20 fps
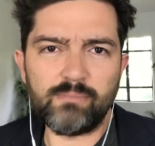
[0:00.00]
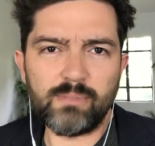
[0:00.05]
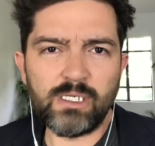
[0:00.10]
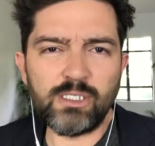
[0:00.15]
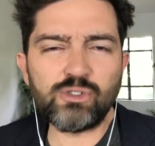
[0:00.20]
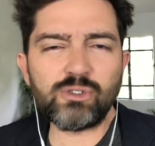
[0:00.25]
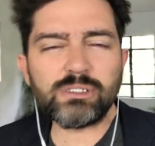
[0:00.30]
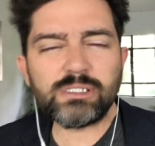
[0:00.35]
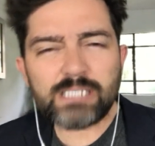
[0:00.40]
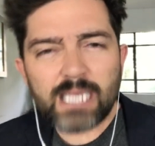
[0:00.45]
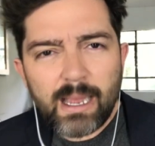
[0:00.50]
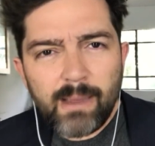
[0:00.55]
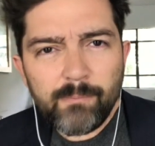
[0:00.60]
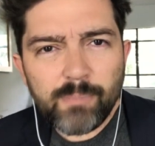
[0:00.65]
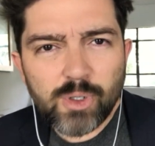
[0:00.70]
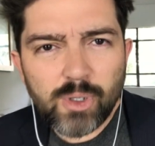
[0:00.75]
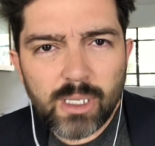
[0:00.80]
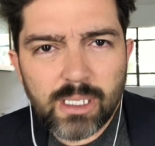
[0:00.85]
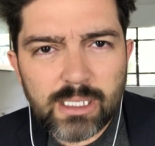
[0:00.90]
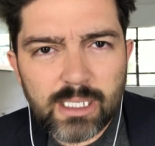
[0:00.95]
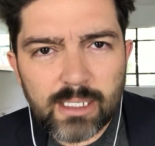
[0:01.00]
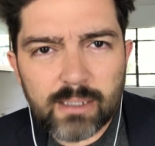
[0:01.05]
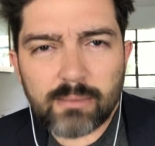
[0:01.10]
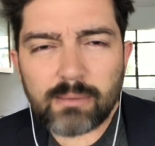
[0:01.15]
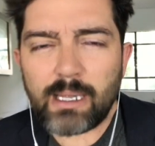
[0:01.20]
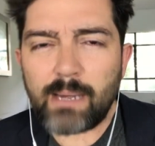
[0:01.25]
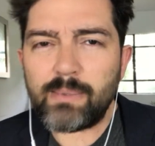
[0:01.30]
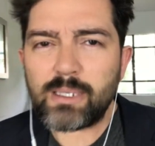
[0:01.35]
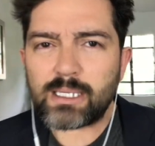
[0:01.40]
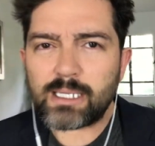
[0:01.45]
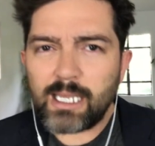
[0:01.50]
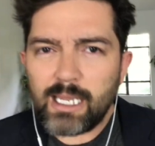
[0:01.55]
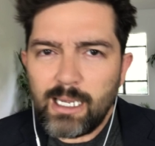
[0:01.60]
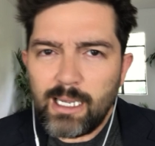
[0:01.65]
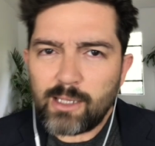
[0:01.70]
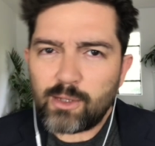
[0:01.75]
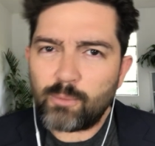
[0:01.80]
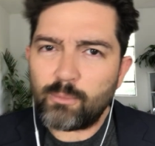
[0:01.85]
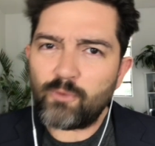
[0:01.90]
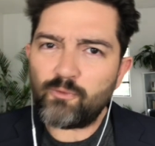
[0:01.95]
Entonces ya empezó a decir, ¿sabes qué?
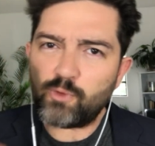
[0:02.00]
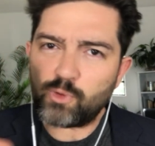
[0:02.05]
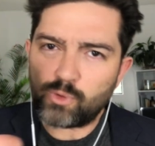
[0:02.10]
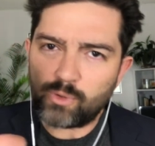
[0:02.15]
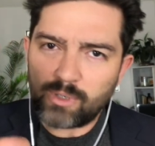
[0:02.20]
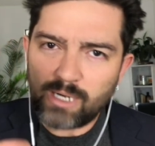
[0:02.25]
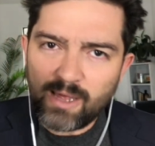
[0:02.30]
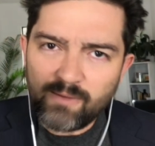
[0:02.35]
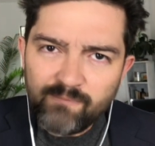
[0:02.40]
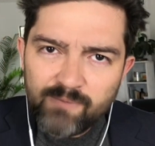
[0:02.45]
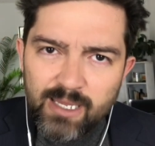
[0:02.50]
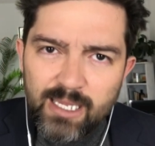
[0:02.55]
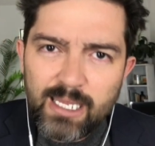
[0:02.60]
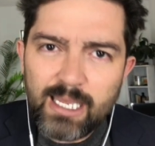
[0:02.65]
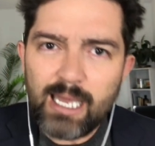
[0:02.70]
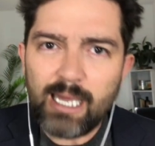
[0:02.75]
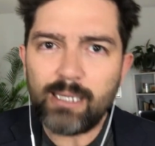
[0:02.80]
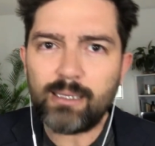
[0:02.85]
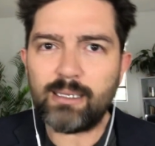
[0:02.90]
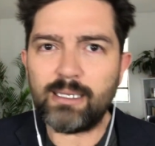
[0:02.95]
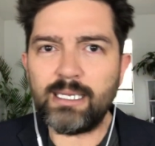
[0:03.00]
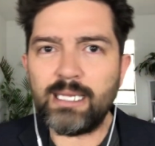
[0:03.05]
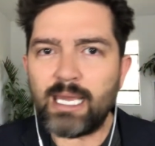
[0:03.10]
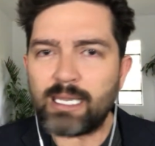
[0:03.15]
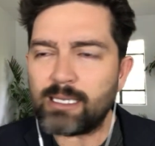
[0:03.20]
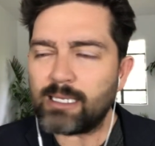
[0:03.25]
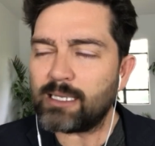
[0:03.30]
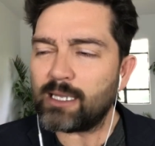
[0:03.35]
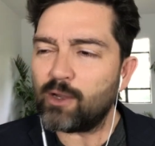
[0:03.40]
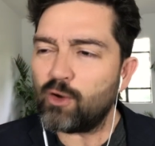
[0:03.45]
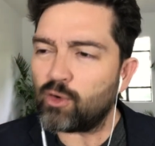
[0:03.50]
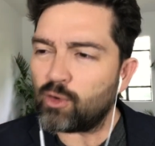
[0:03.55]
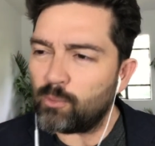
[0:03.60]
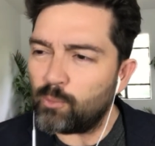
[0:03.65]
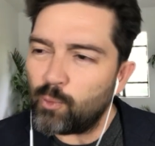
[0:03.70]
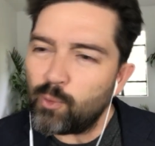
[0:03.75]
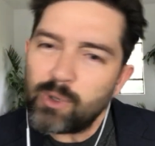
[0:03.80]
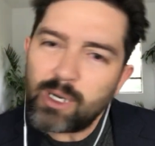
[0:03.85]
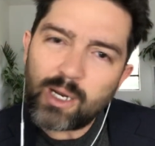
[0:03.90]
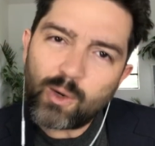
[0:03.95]
Le tomo fotografías y así tengo
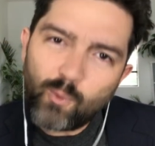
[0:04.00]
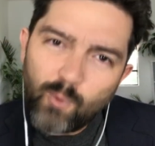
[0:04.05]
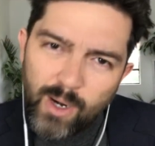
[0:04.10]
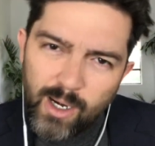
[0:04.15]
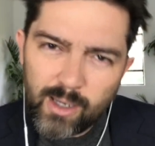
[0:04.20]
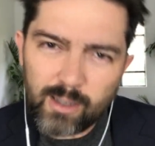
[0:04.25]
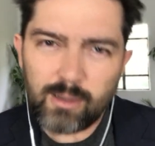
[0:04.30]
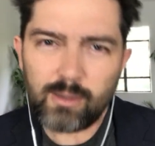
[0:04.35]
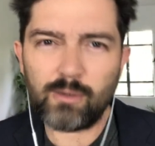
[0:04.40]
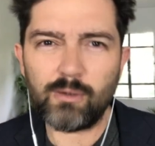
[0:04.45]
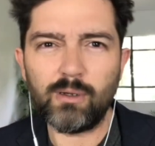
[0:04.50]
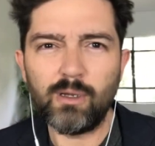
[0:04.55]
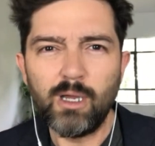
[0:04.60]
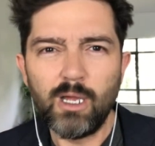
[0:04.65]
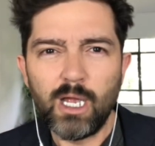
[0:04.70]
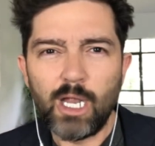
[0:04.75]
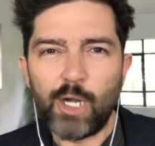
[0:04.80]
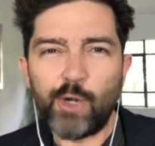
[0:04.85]
como un recuerdo.